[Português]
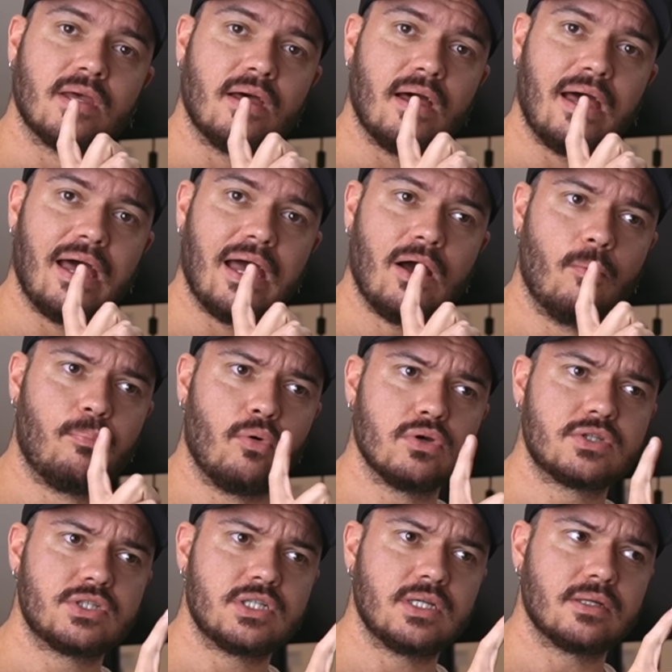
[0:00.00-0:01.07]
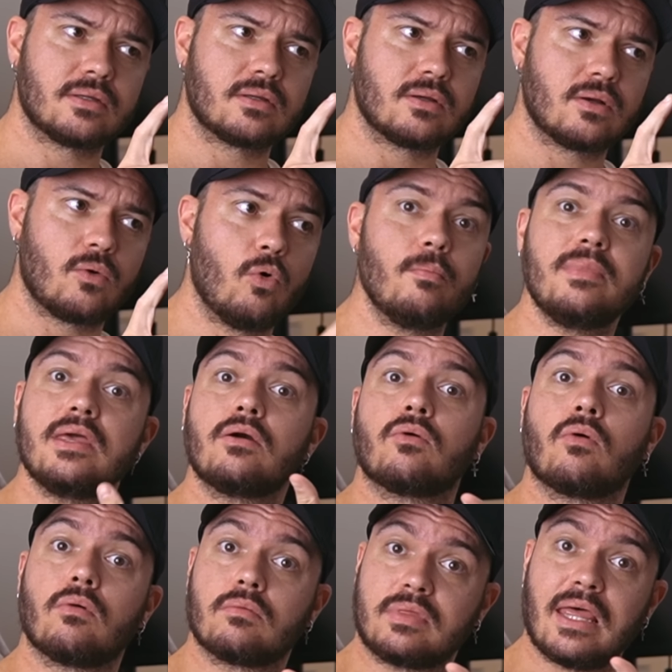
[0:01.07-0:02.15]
é, um post comigo,